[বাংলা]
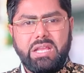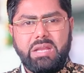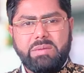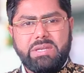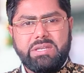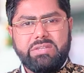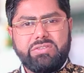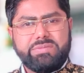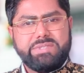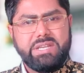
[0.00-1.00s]
আমার
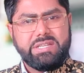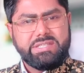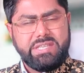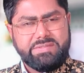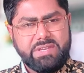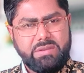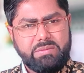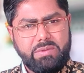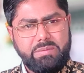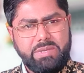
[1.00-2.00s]
ইউটিউব চ্যানেলটি সাবস্ক্রাইব
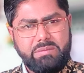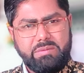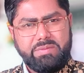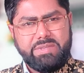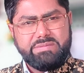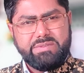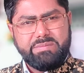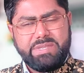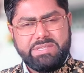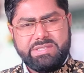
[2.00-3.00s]
করবেন এবং ফেসবুক
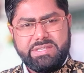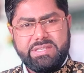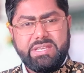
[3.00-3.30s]
পেজটি